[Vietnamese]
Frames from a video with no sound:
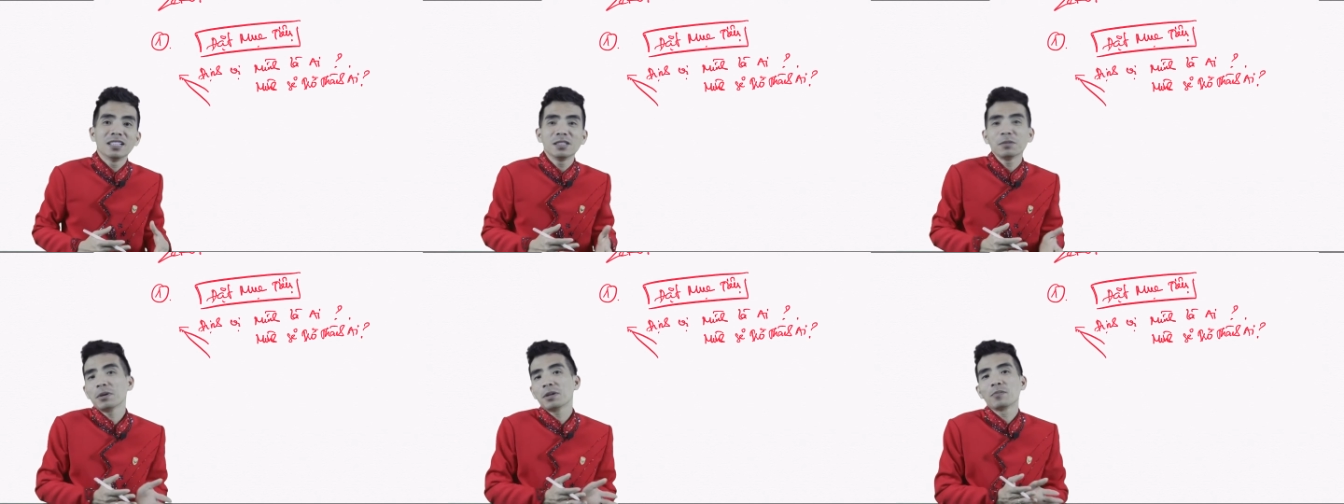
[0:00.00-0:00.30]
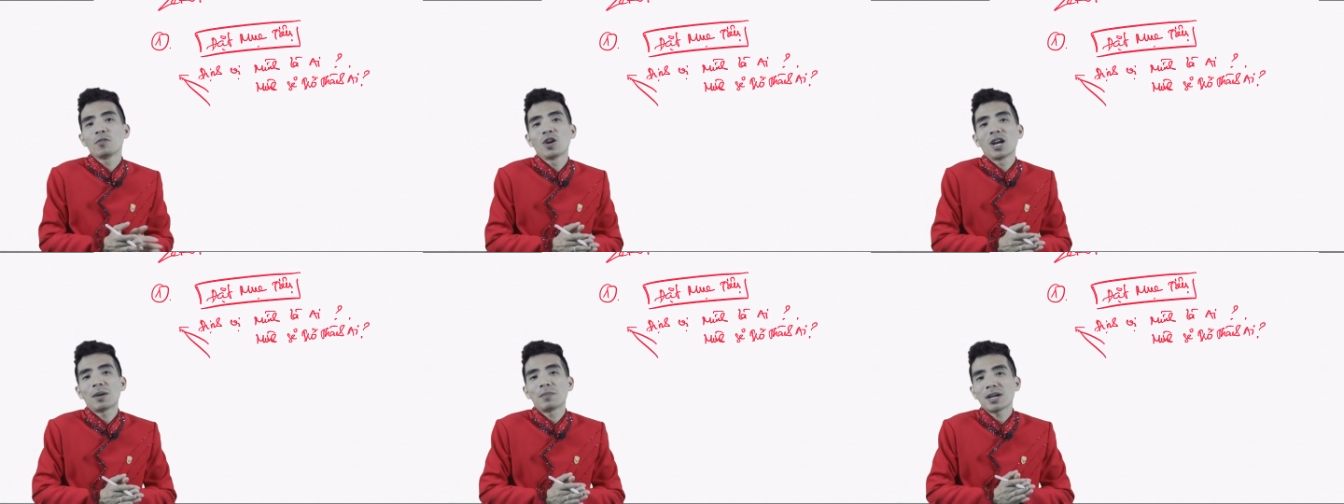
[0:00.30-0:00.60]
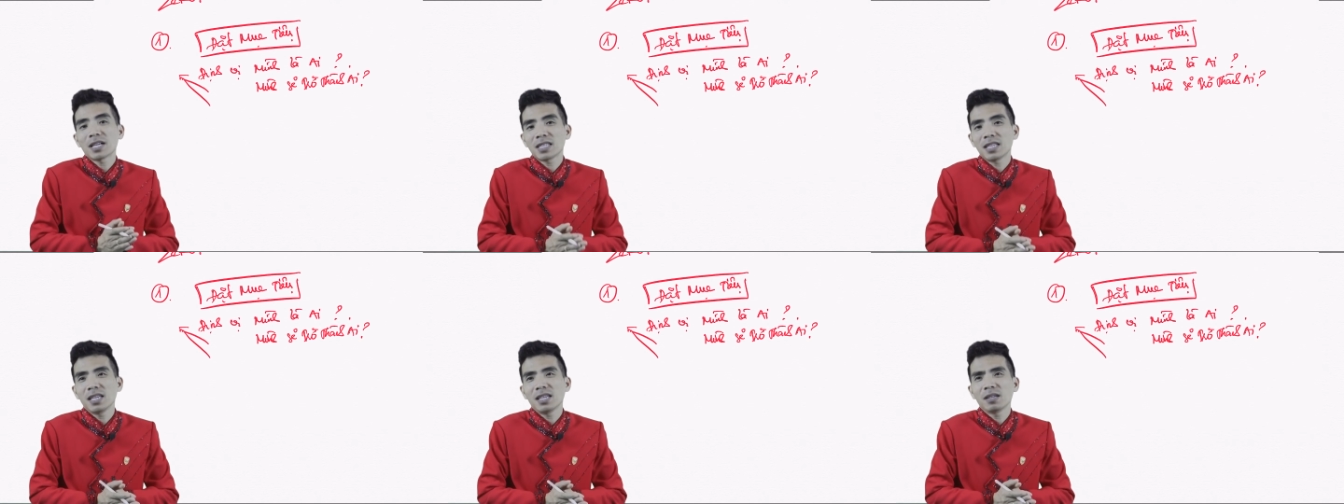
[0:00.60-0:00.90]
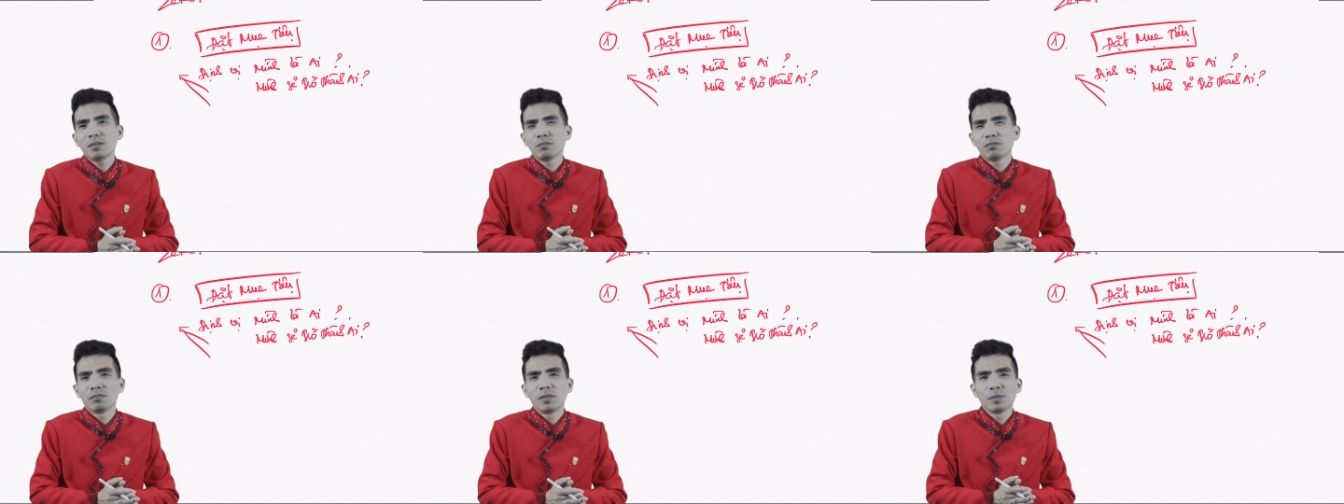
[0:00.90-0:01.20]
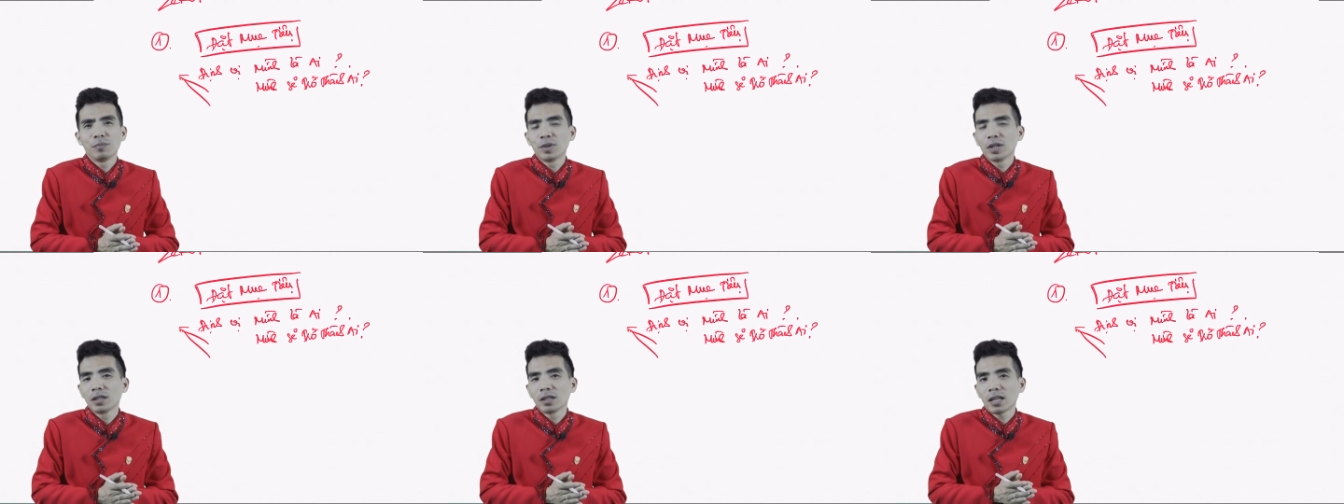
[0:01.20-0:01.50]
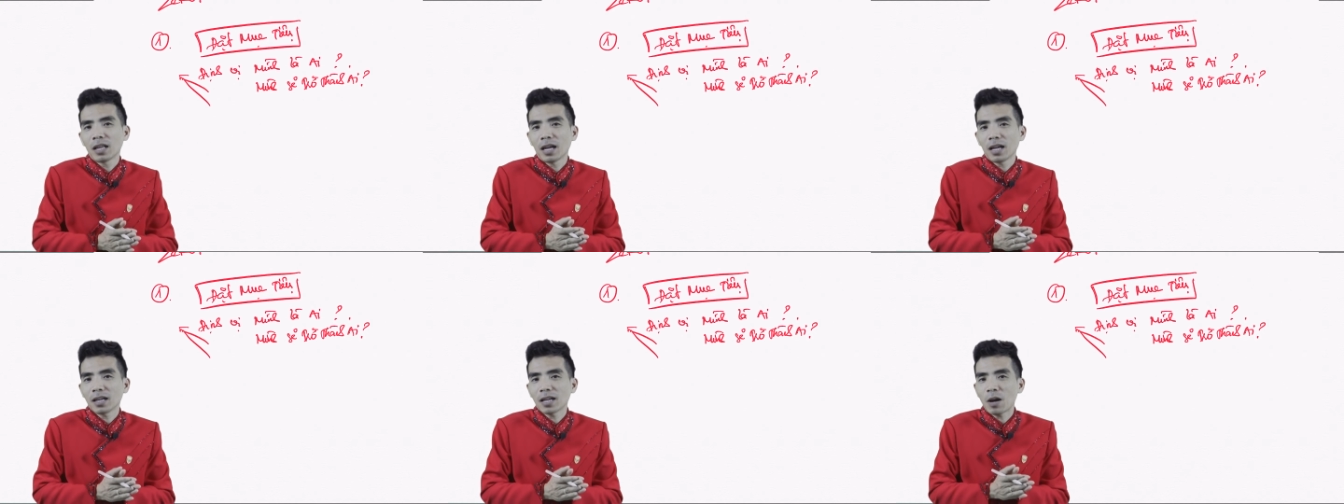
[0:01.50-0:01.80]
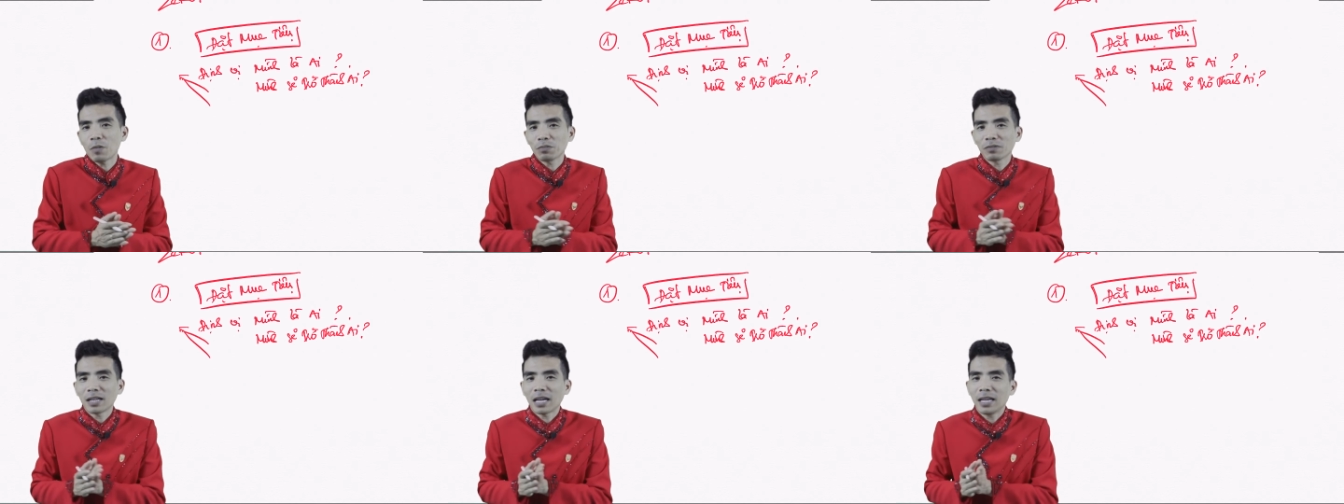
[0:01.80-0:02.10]
chứ mình muốn là bác sĩ mà mình lại
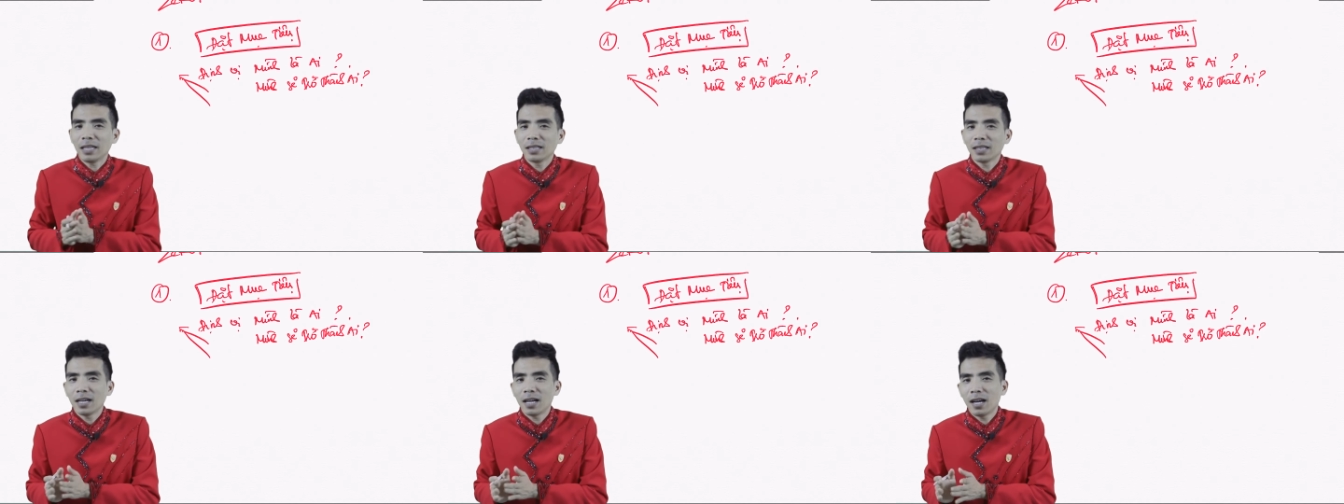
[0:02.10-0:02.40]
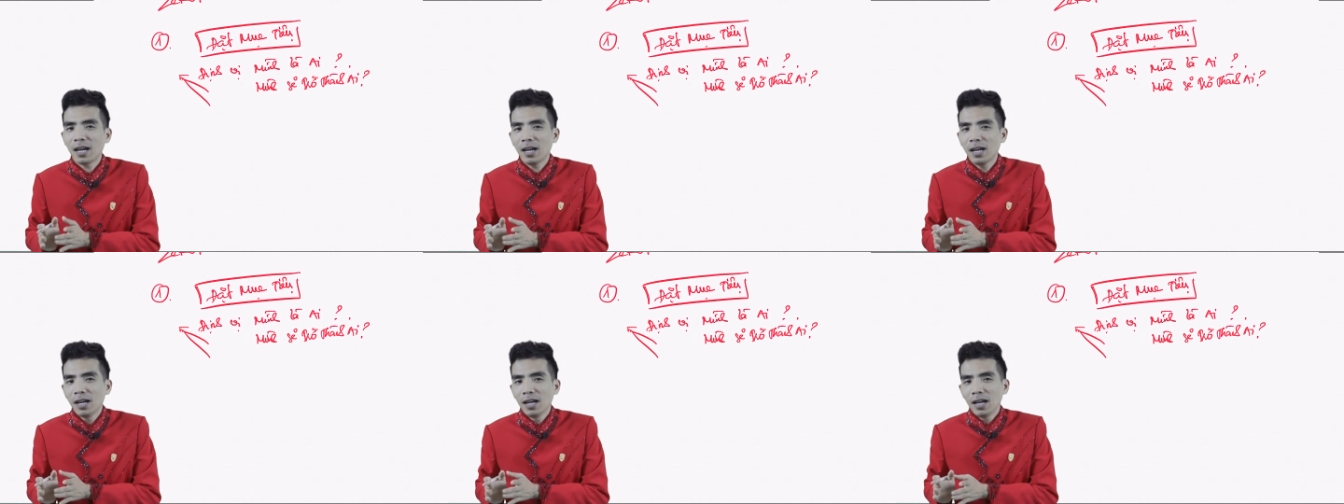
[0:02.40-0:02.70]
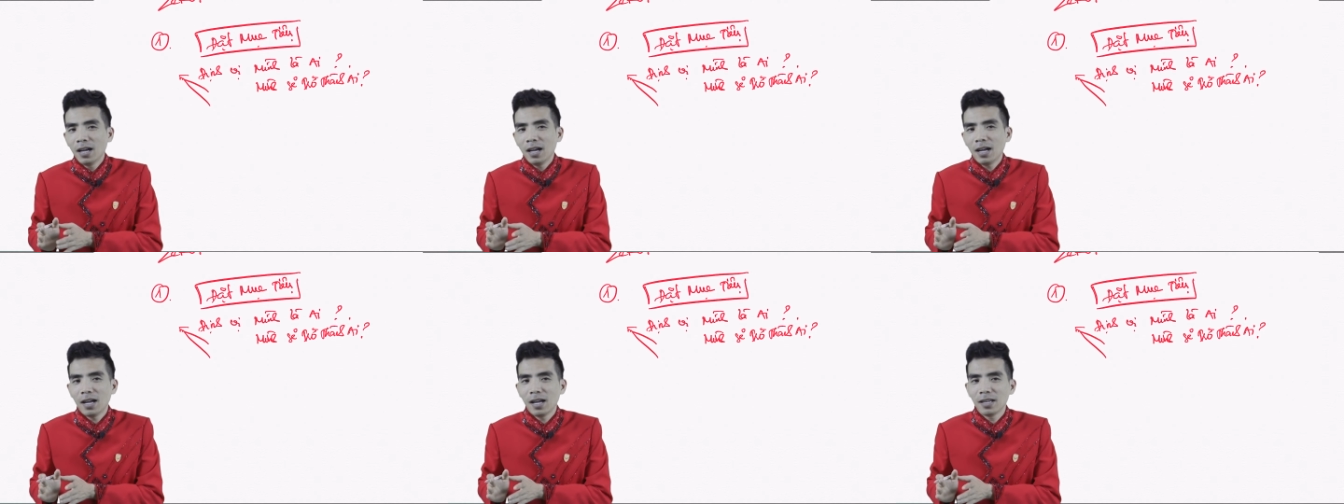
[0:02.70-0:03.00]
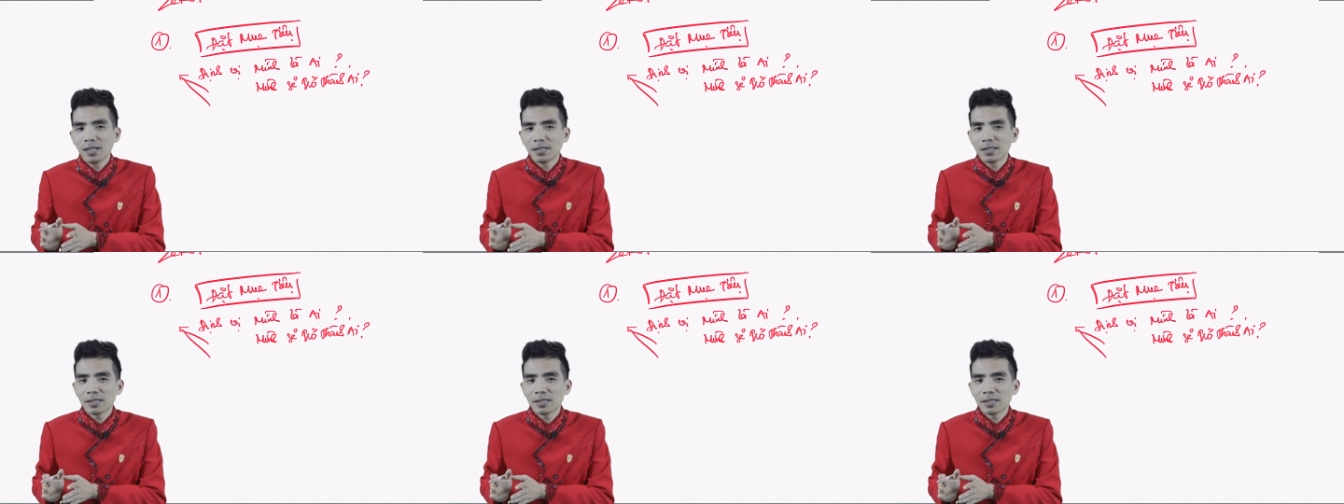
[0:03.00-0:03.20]
học ngành uh,